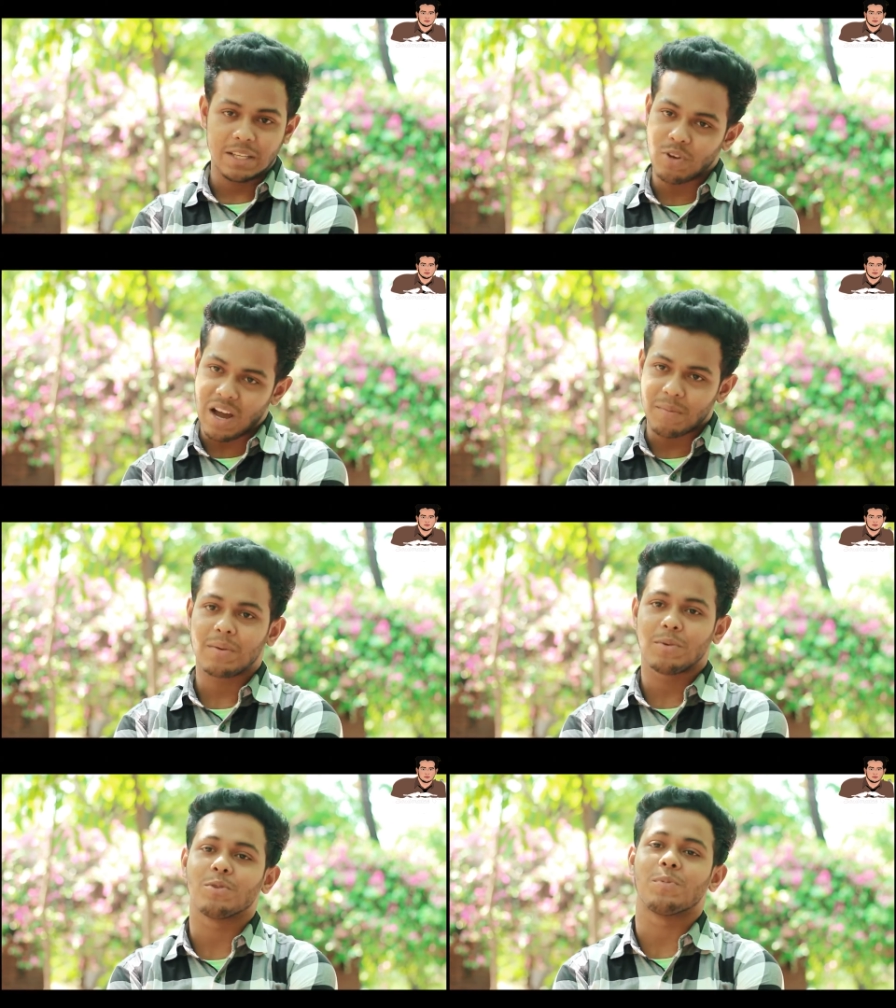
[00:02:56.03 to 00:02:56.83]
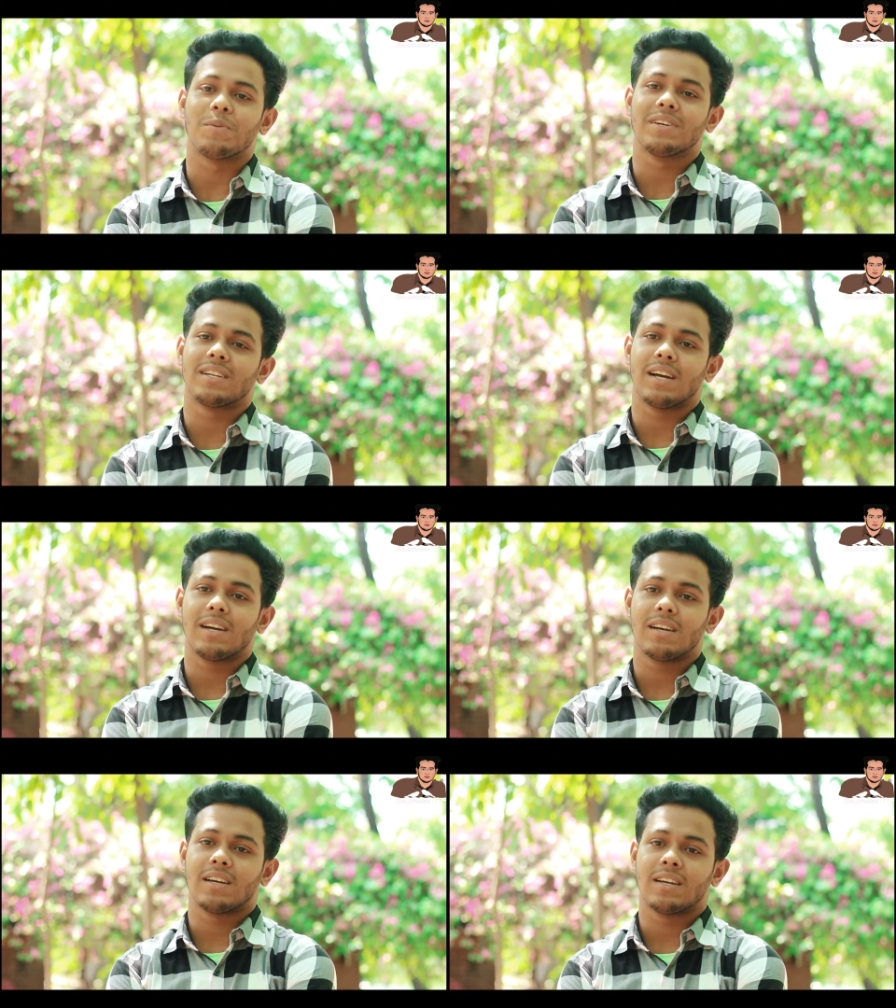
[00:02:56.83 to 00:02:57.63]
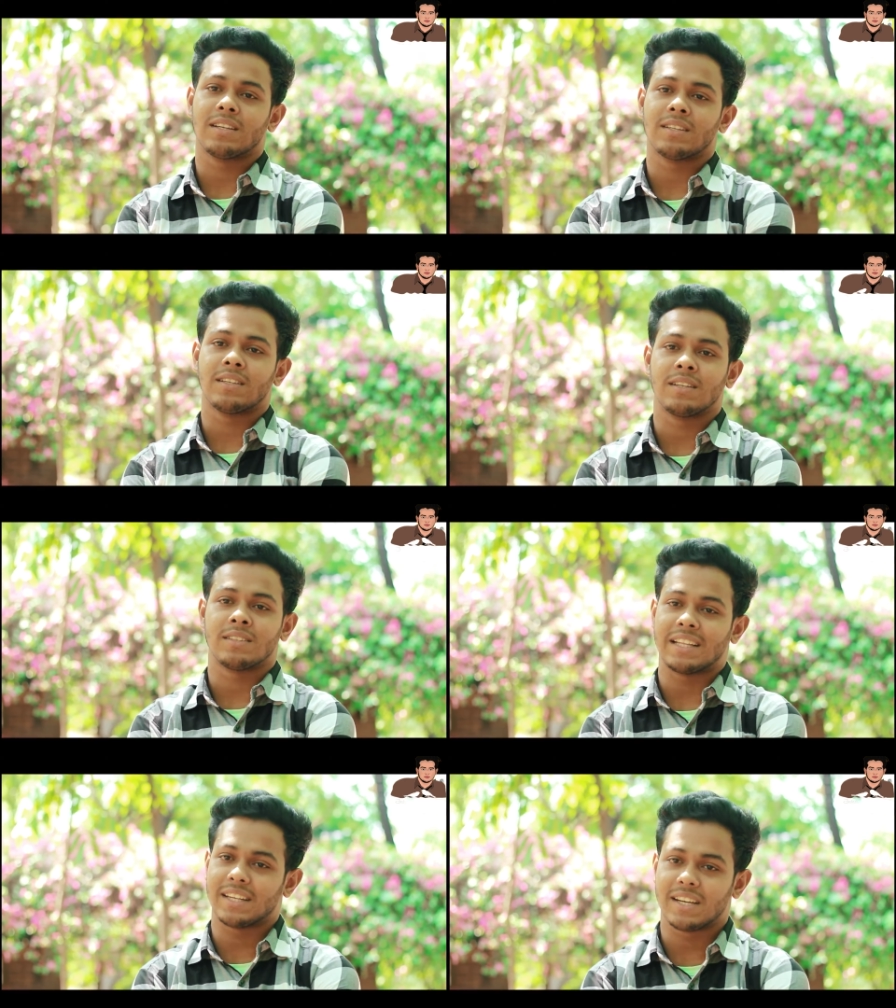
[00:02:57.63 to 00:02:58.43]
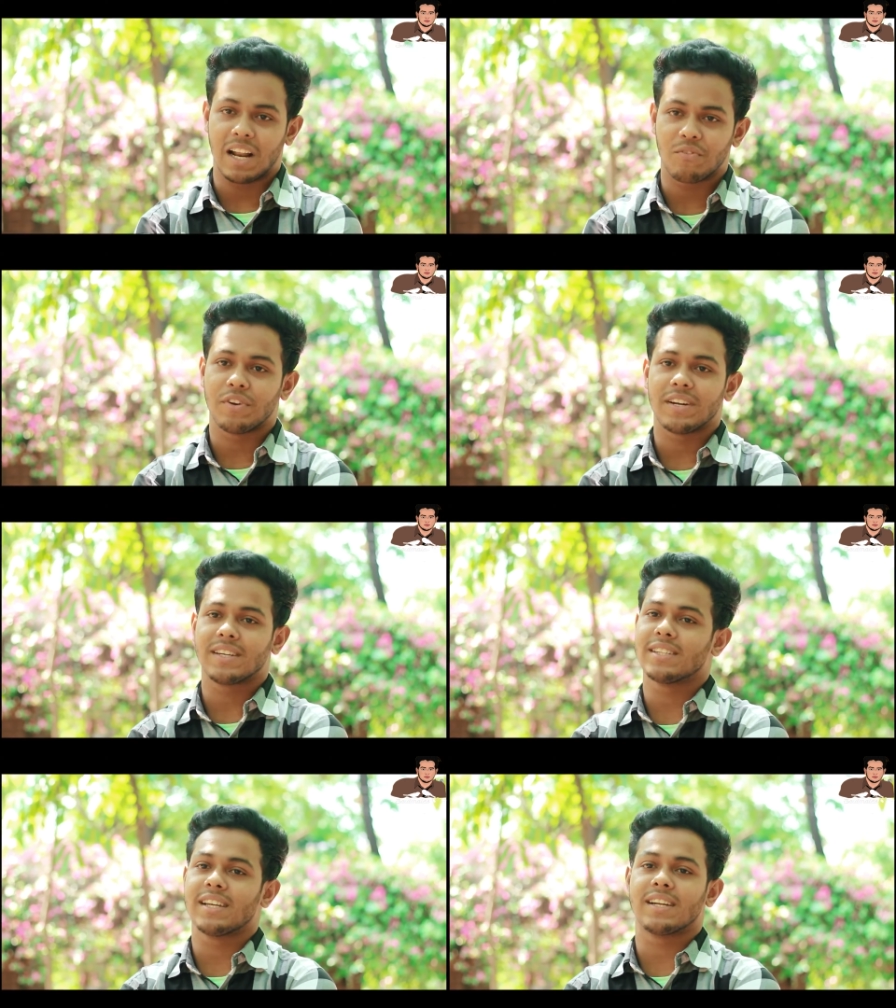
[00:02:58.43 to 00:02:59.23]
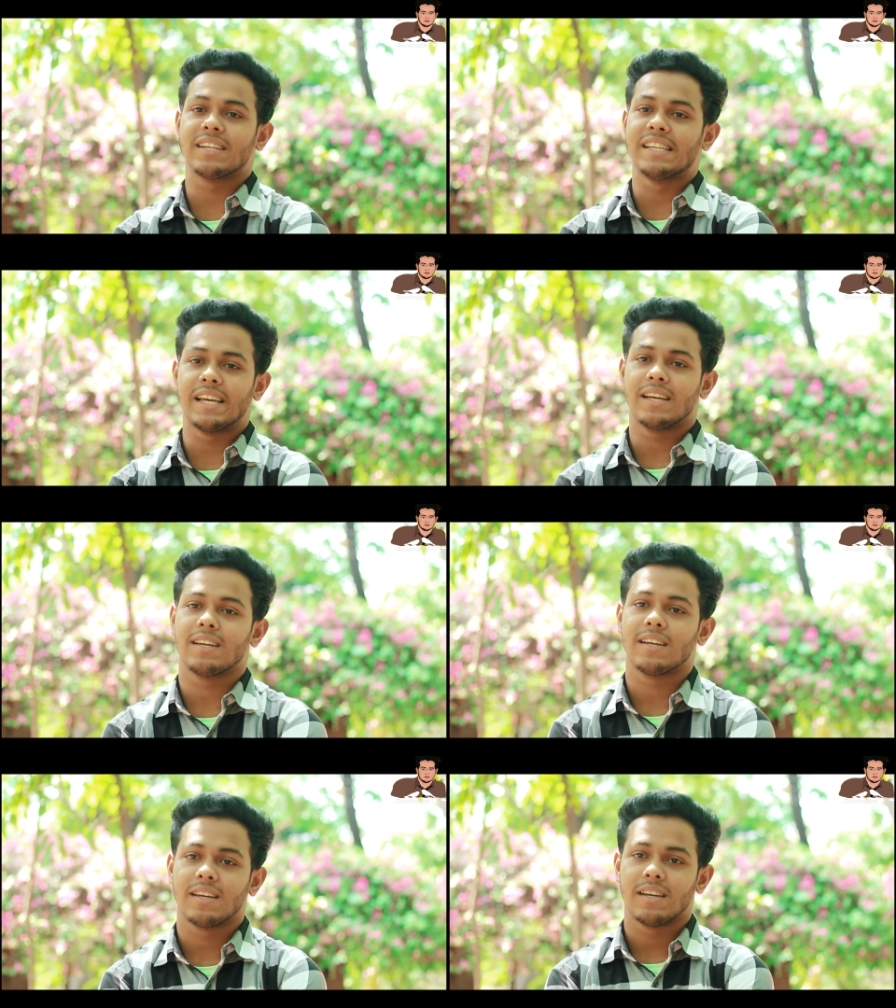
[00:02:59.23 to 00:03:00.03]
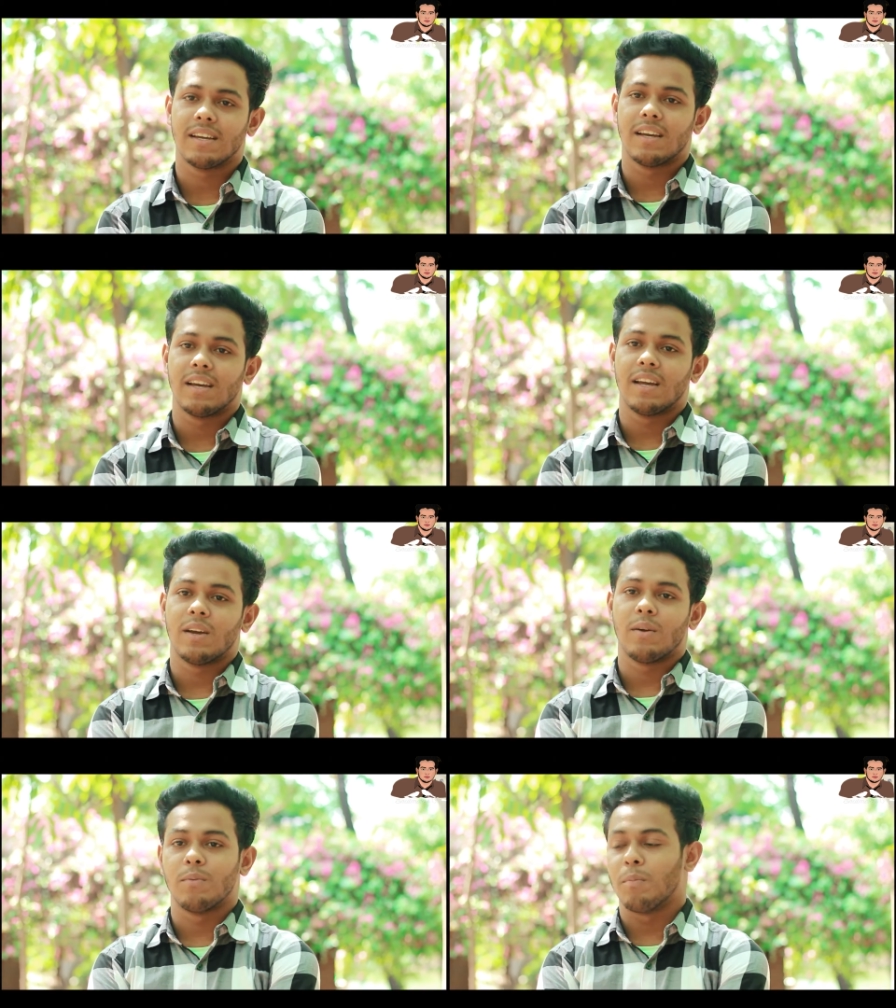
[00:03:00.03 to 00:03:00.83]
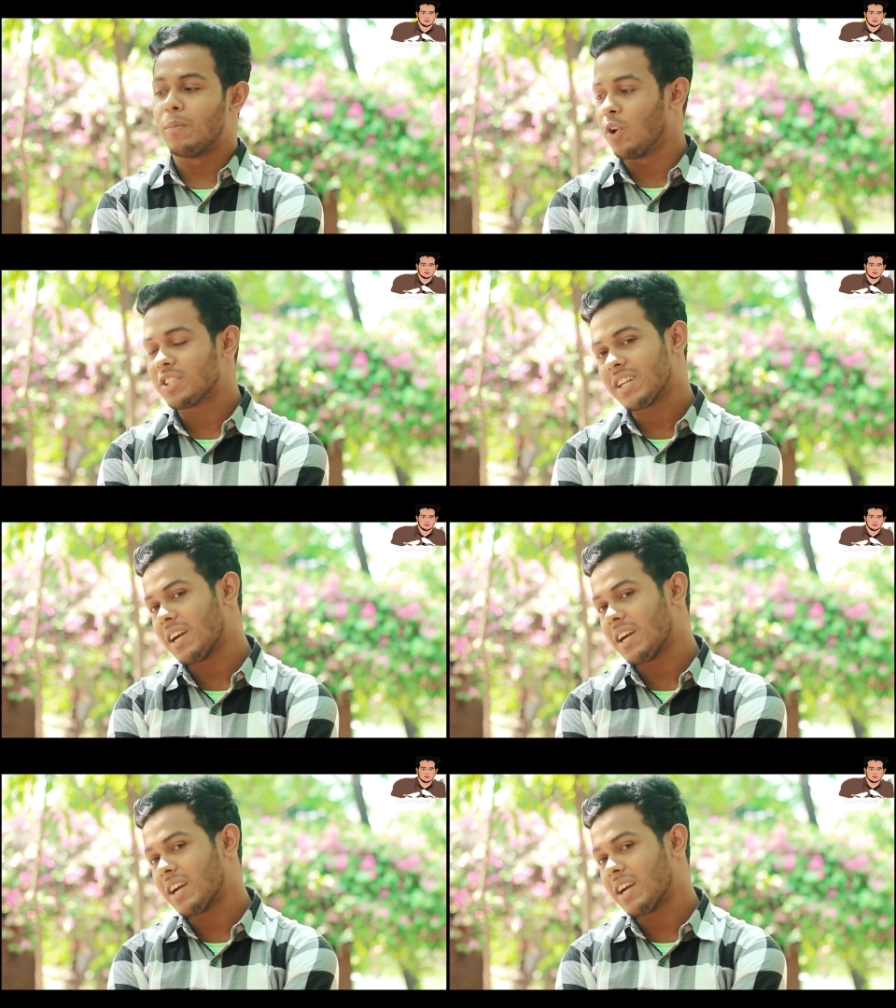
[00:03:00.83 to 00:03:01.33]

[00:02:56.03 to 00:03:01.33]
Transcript: কিন্তু আমার মতো প্রেমিকরা তাদের গার্লফ্রেন্ডদেরকে নিয়ে দশ